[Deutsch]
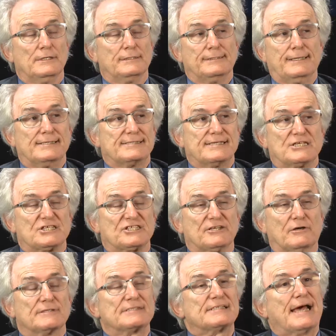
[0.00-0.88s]
Nein, es ist
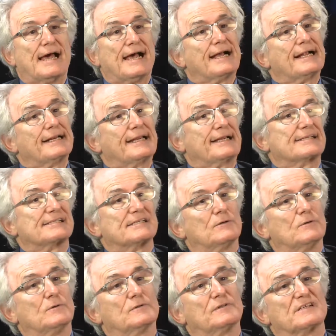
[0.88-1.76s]
tatsächlich
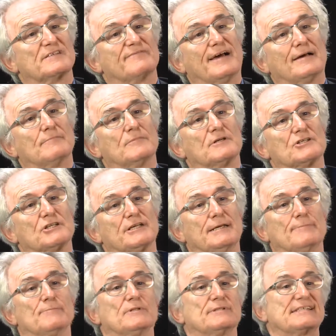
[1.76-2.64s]
so, dass wenn man
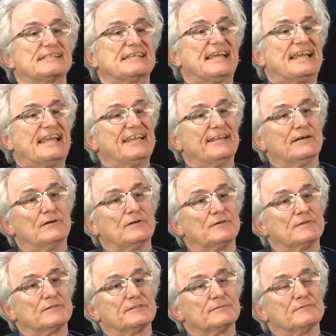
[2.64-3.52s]
Schimmel sein
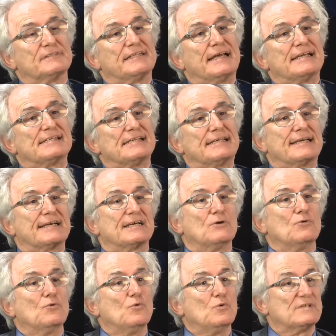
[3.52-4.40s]
lässt und der sich
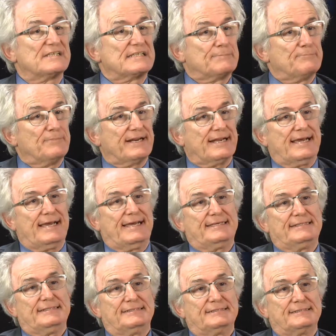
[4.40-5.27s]

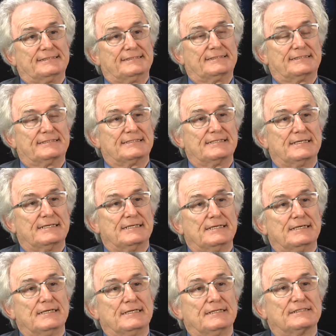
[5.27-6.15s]
ausbreitet,
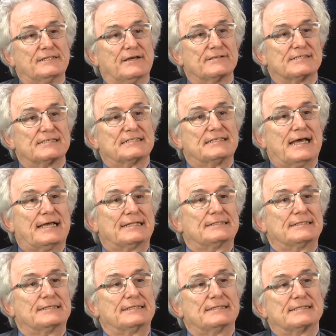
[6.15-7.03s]
dass
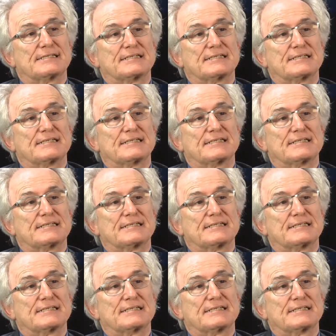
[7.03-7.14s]
dann ein äh,